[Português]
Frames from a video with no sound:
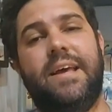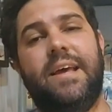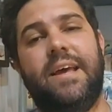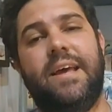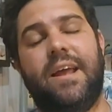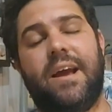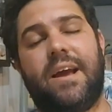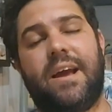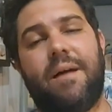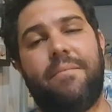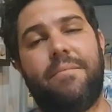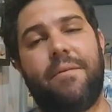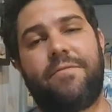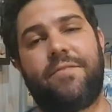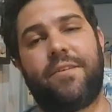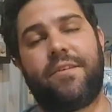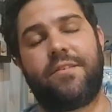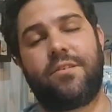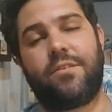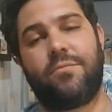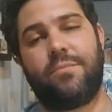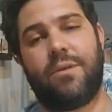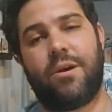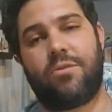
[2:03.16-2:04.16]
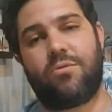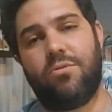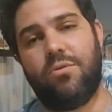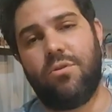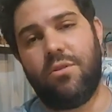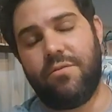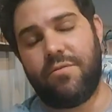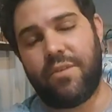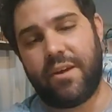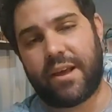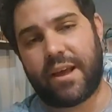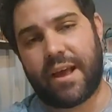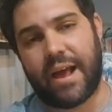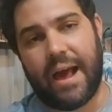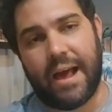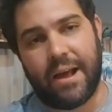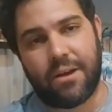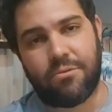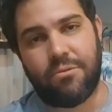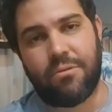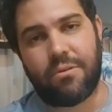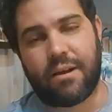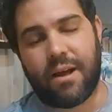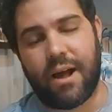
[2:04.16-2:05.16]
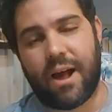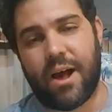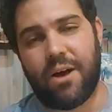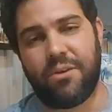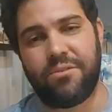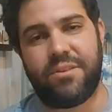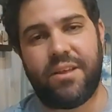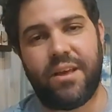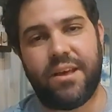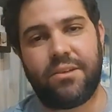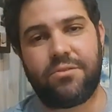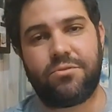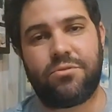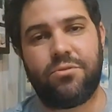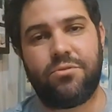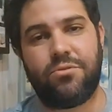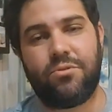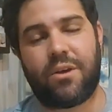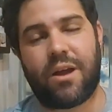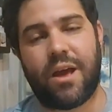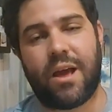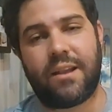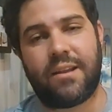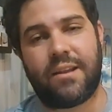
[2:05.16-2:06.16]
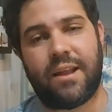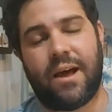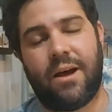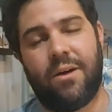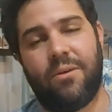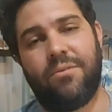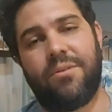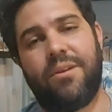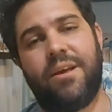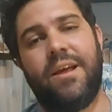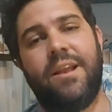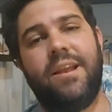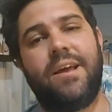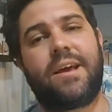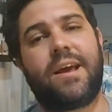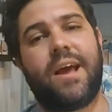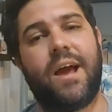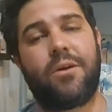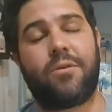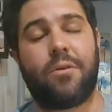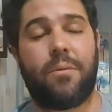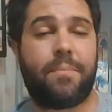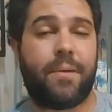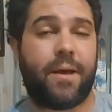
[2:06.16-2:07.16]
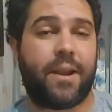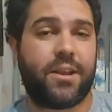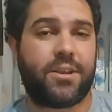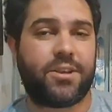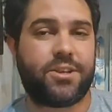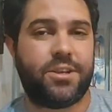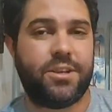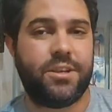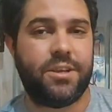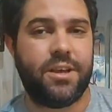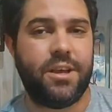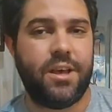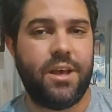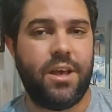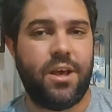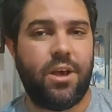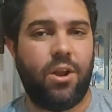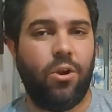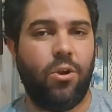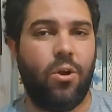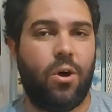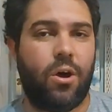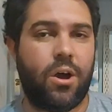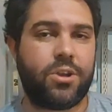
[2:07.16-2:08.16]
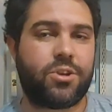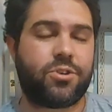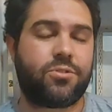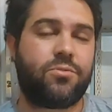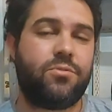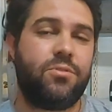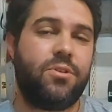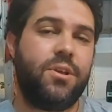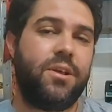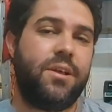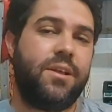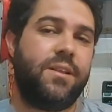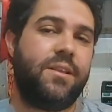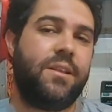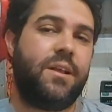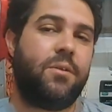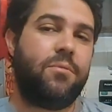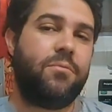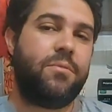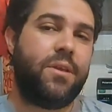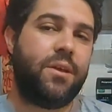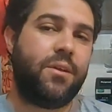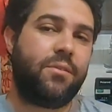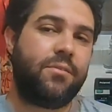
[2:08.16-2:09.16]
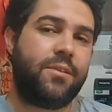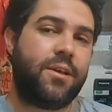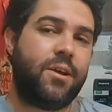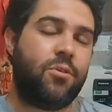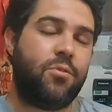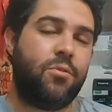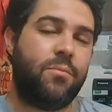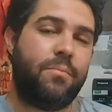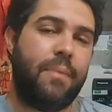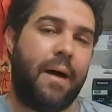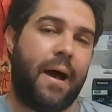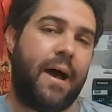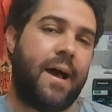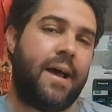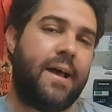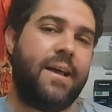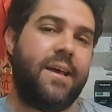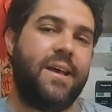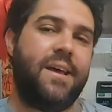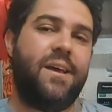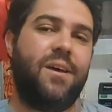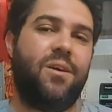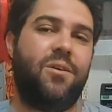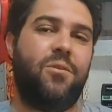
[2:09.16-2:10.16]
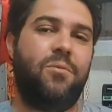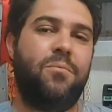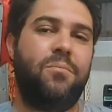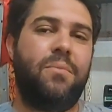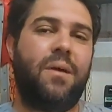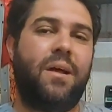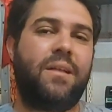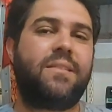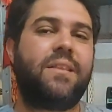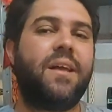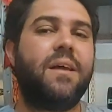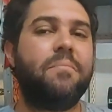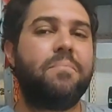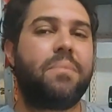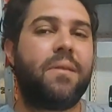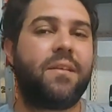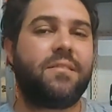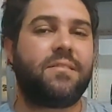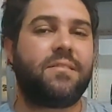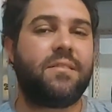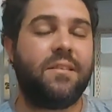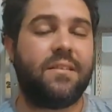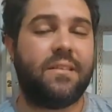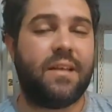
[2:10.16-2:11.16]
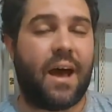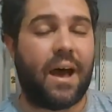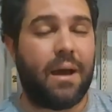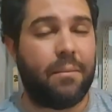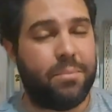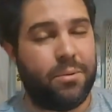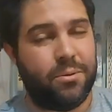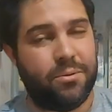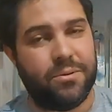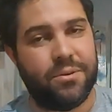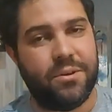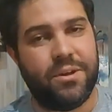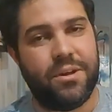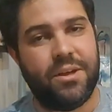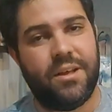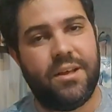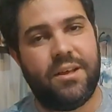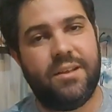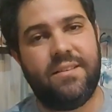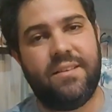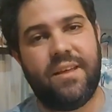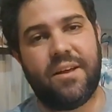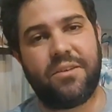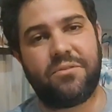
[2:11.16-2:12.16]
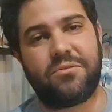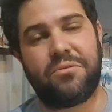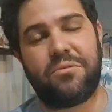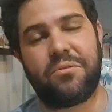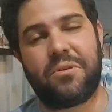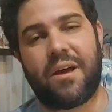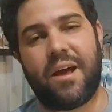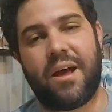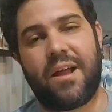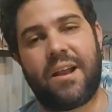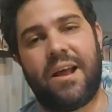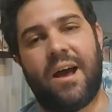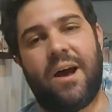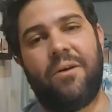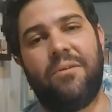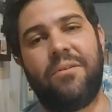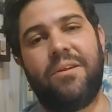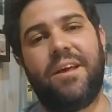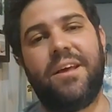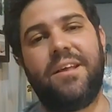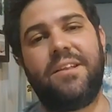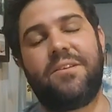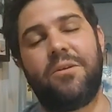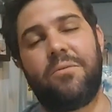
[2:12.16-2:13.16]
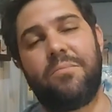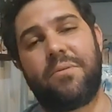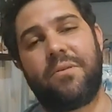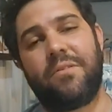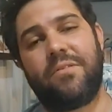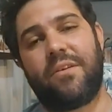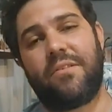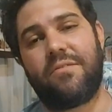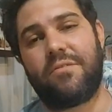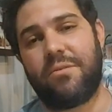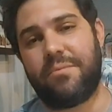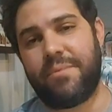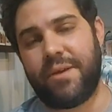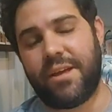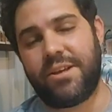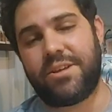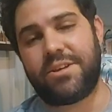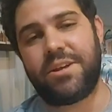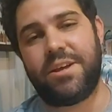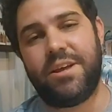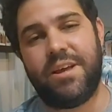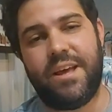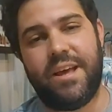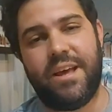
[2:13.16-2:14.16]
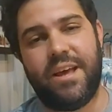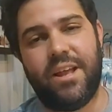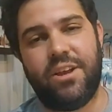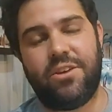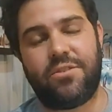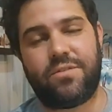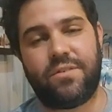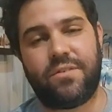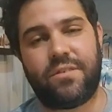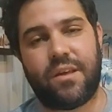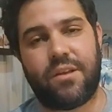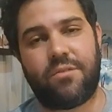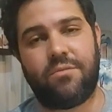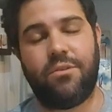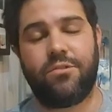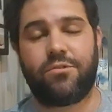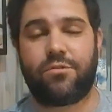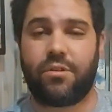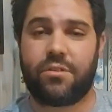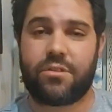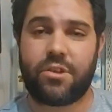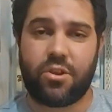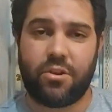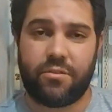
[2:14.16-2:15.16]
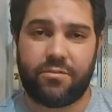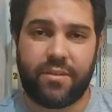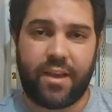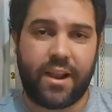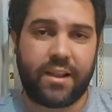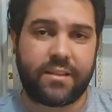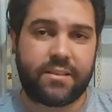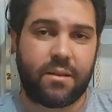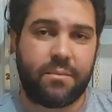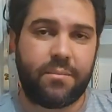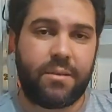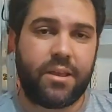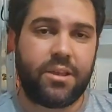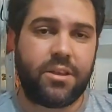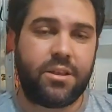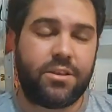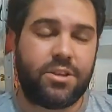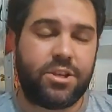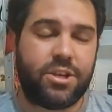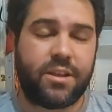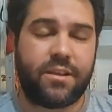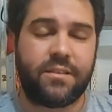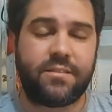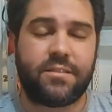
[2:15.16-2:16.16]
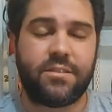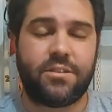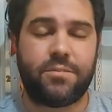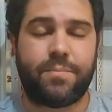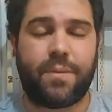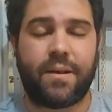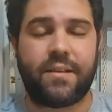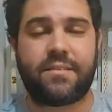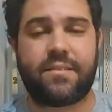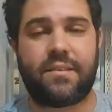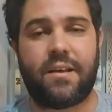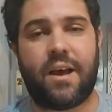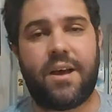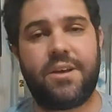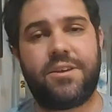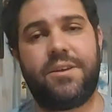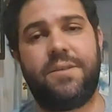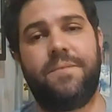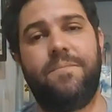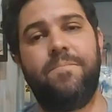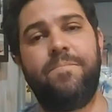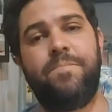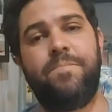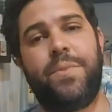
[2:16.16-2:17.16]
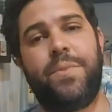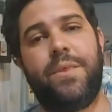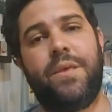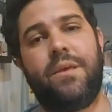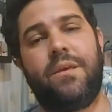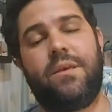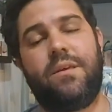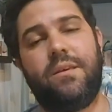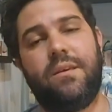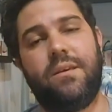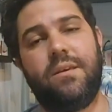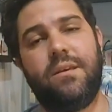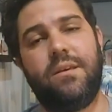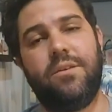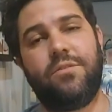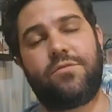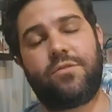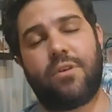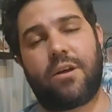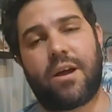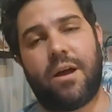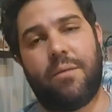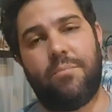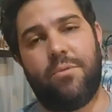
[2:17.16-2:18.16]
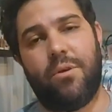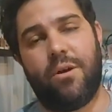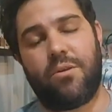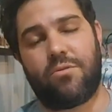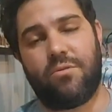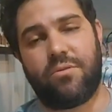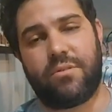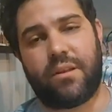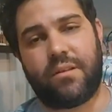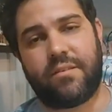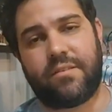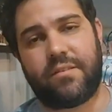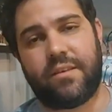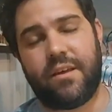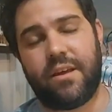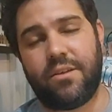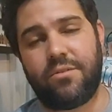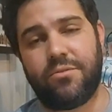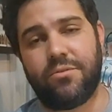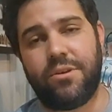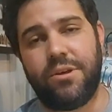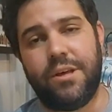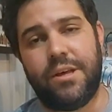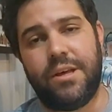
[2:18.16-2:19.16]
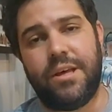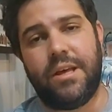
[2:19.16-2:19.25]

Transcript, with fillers: Ele acaba fazendo uma curva e cai com o carro dentro do canal, né? Ele cai com a Paraty, lógico, não iam derrubar uma Tempra SW dentro do canal, né? Então provavelmente eles fizeram isso. Outra novela também, diga-se de passagem, que isso acabou acontecendo.